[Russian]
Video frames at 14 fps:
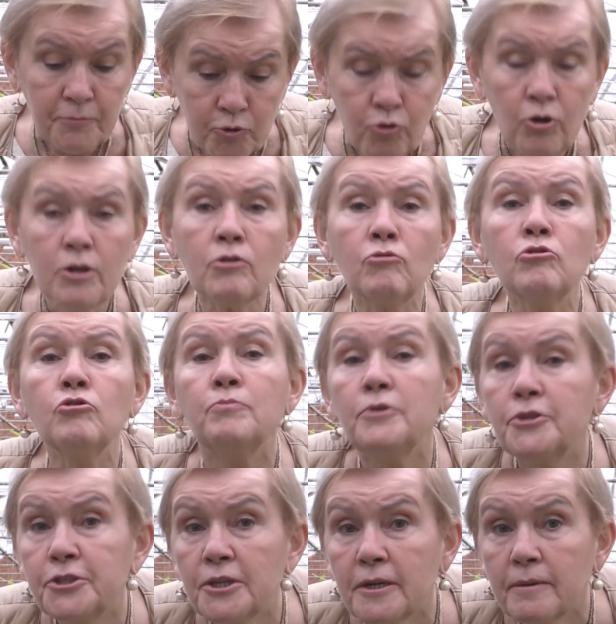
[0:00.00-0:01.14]
только у
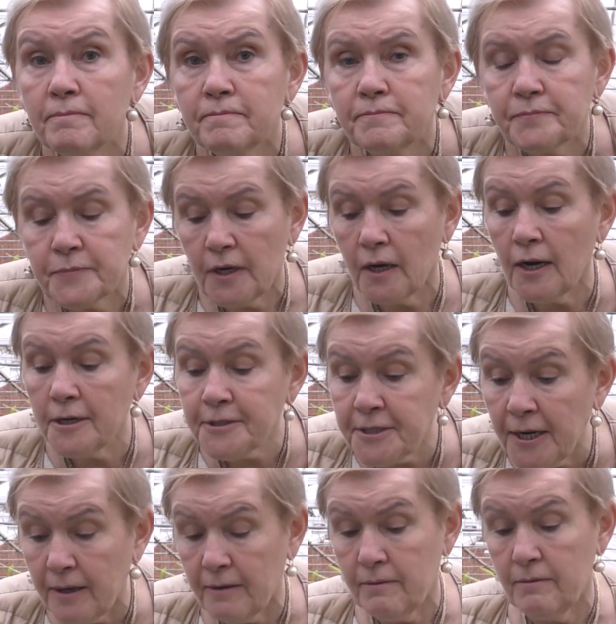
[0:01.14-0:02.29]
любителей.
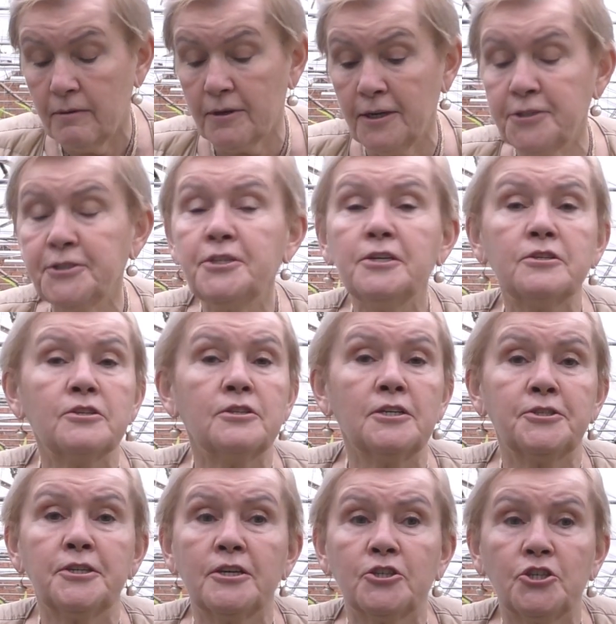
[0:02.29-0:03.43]
Хотя растения
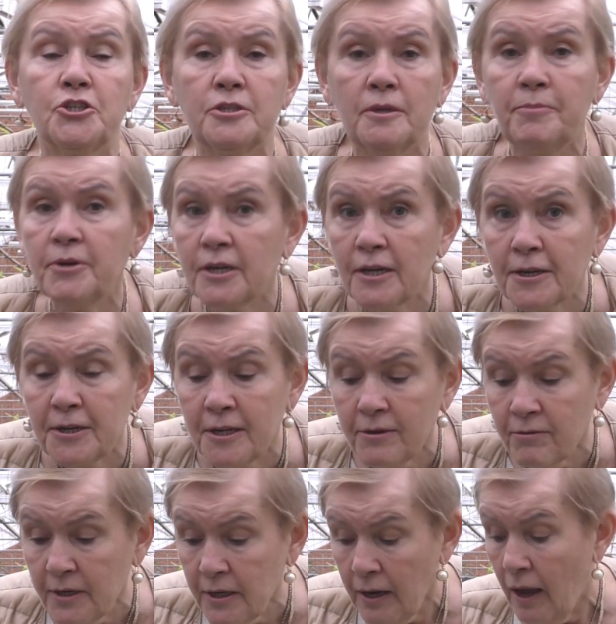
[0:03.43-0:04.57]
достаточно
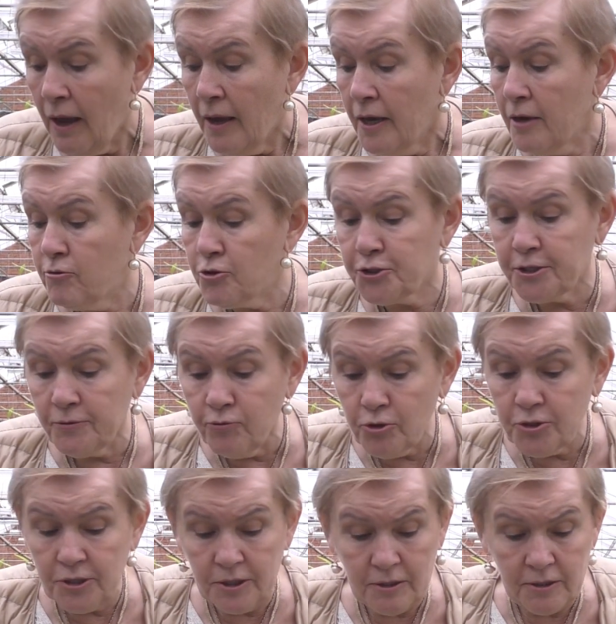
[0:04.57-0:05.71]
неприхотливые. И вот
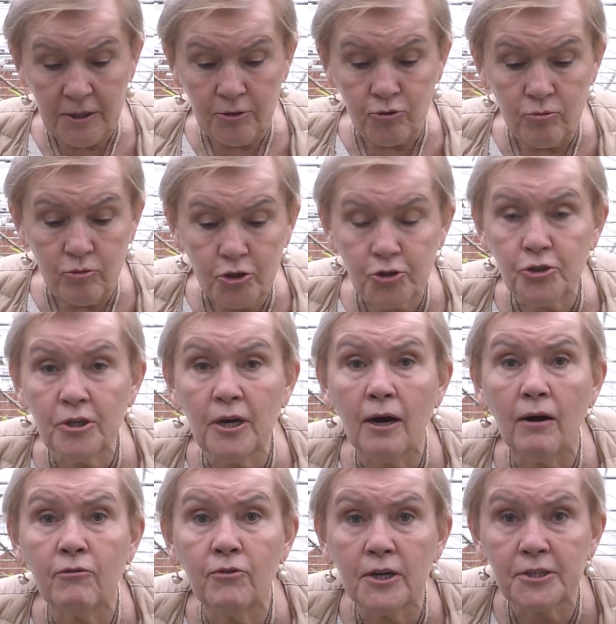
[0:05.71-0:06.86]
сегодня я думаю, что я
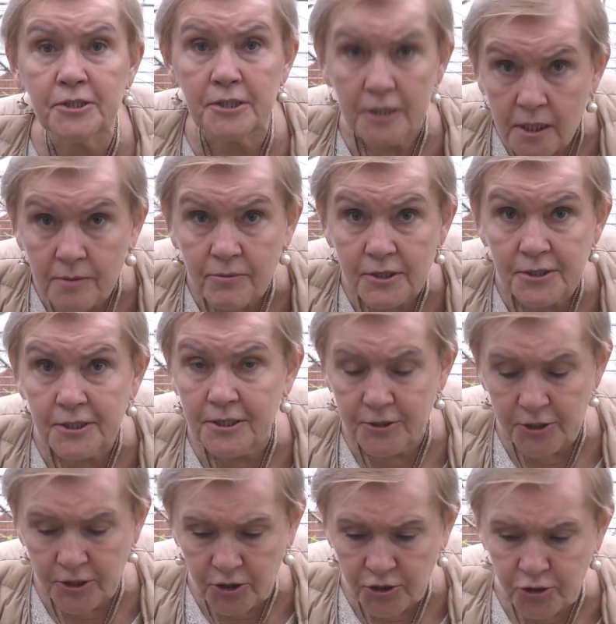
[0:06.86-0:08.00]
вас ими
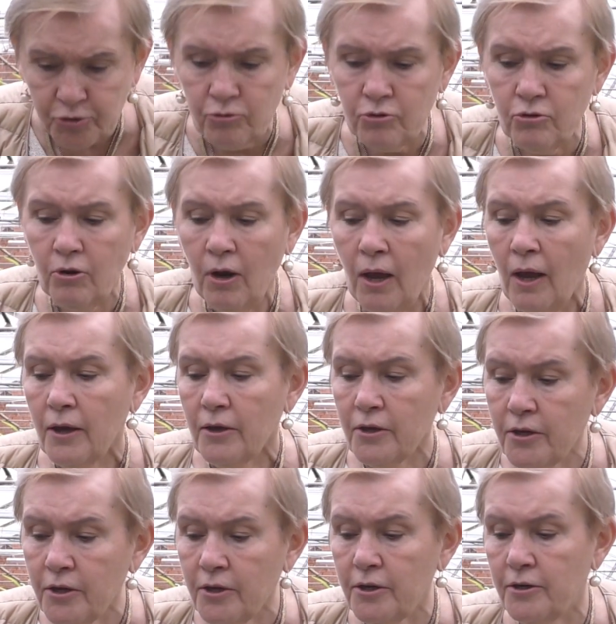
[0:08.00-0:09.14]
заинтересую.
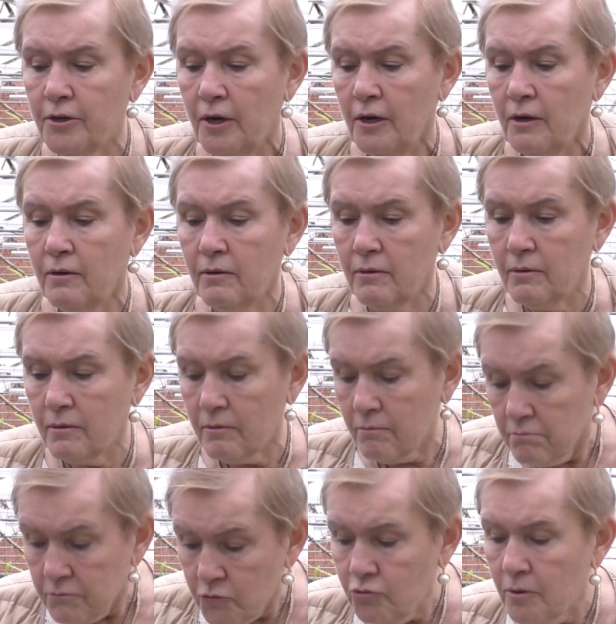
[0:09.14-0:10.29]
И, э,
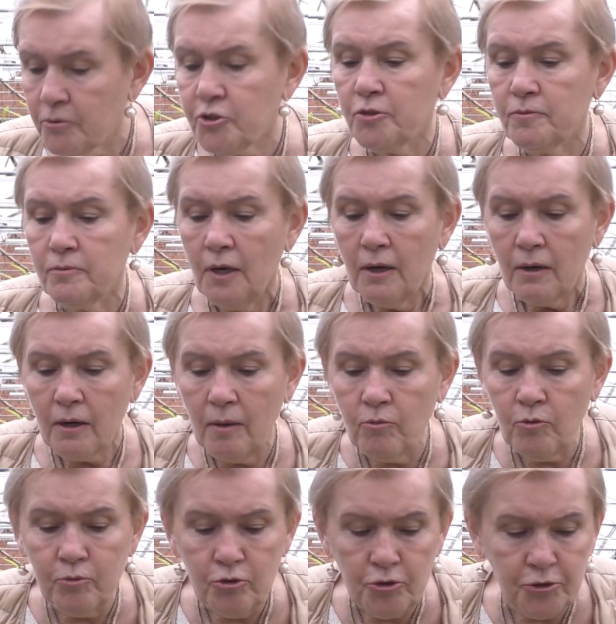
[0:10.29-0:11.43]
ну, в общем, кому
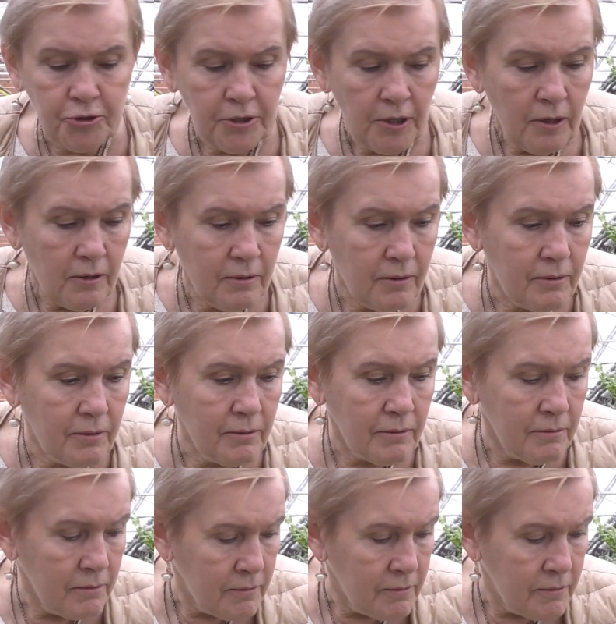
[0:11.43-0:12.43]
будет э,